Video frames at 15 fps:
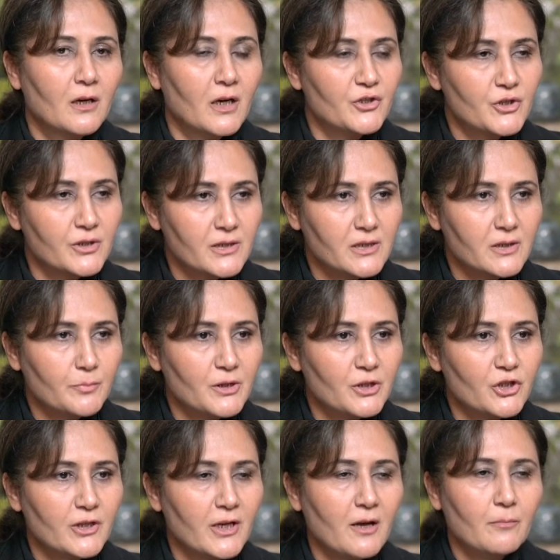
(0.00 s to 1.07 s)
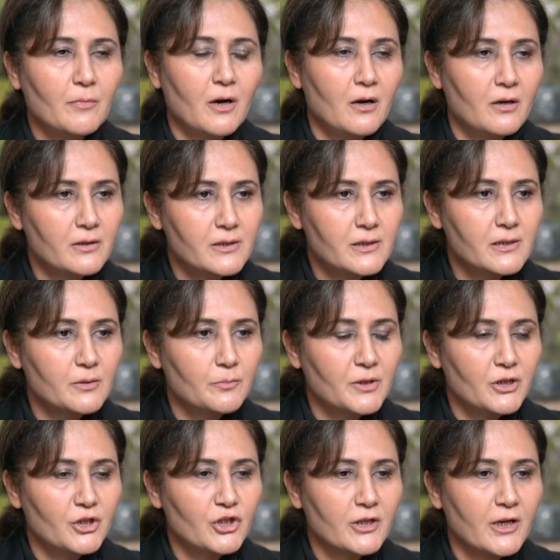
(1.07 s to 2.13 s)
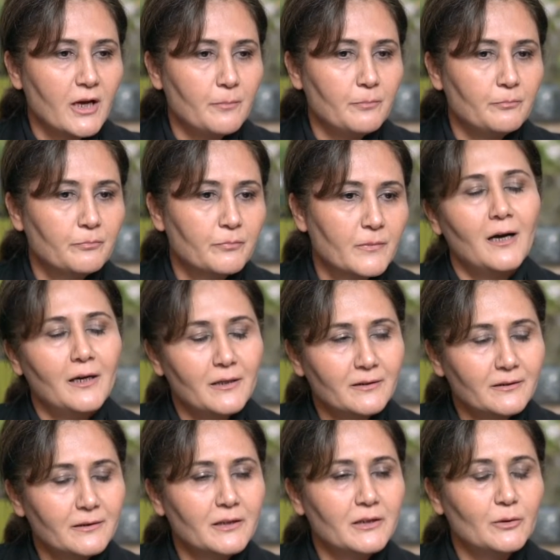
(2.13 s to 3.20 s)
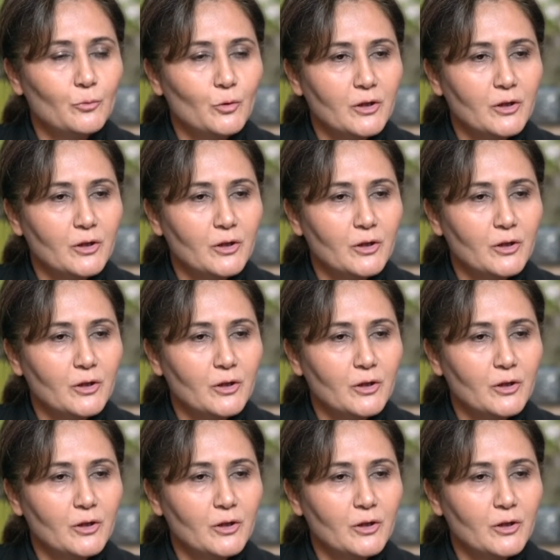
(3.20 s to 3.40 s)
acısız bir işlem, ağrısız bir işlem. Aradıklarını